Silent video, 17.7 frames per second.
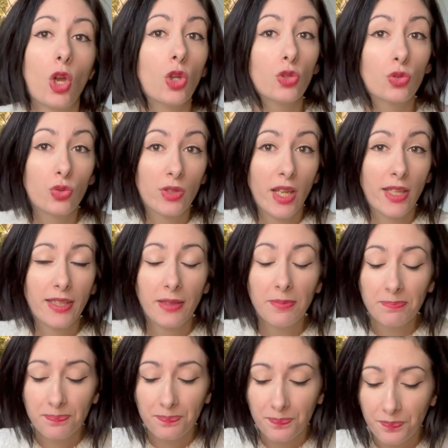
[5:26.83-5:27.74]
toute
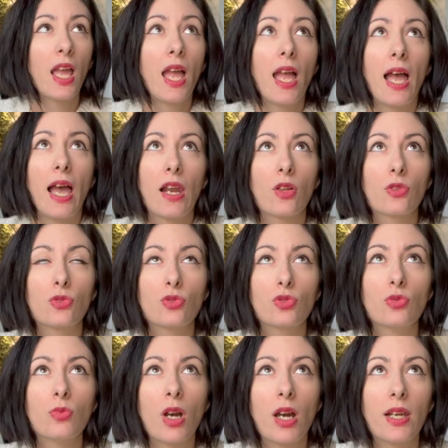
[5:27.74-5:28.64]
l'année. Alors du
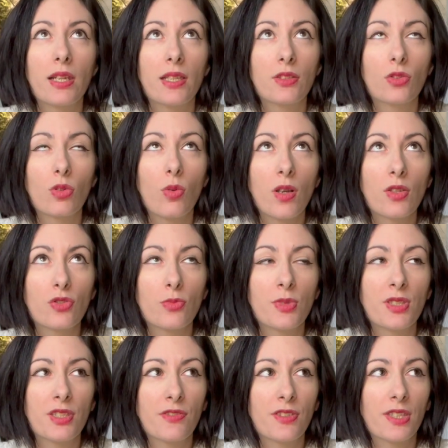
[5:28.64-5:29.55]
coup, moi, les trois
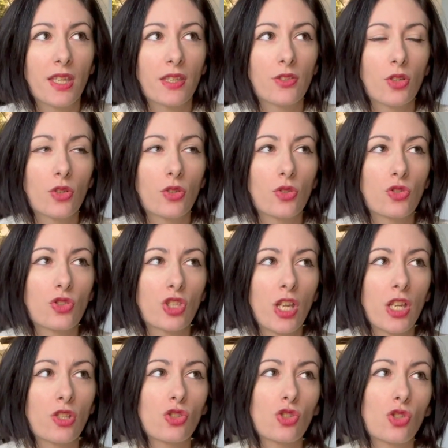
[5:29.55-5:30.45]
humidificateurs que
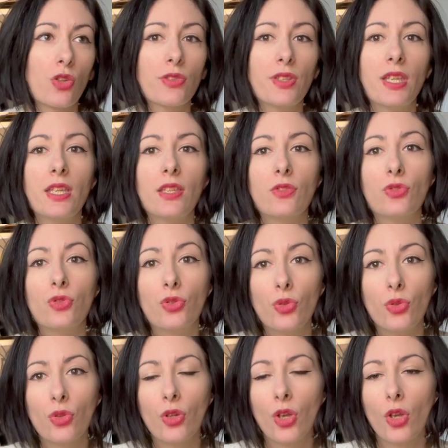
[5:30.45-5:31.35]
j'ai, j'en ai
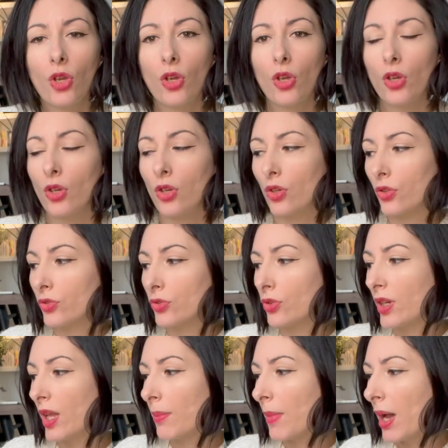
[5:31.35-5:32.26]
deux euh,
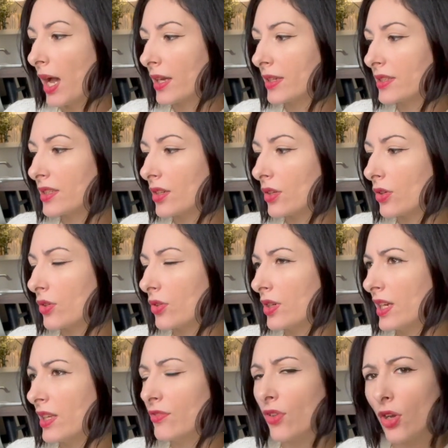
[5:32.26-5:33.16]
de la marque euh,
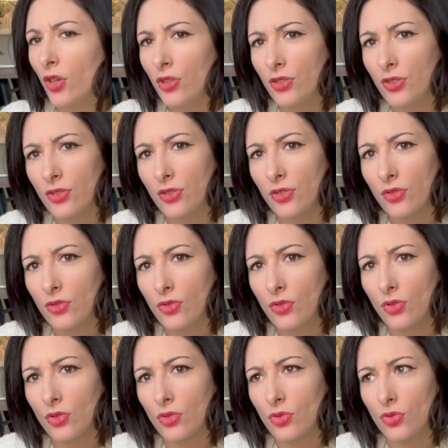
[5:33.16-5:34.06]
Levoit,
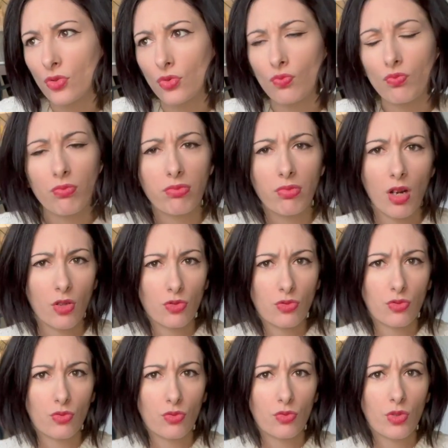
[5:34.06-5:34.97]
euh, voilà,
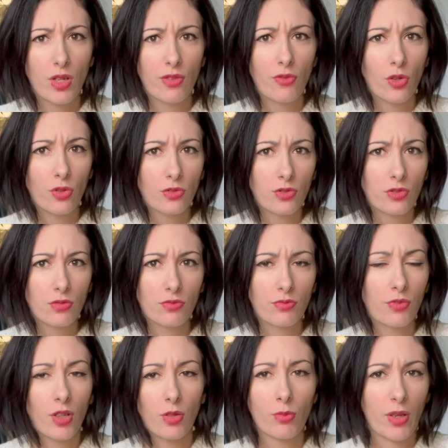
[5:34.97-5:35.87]
ou Levoit,
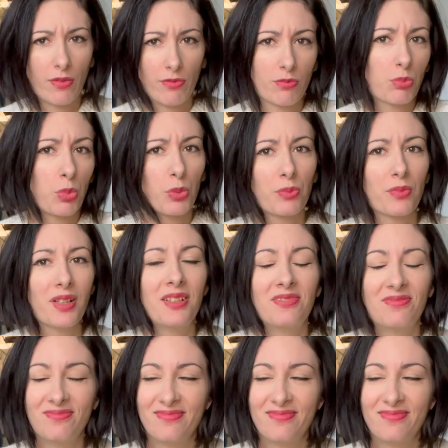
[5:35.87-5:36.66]
enfin bref,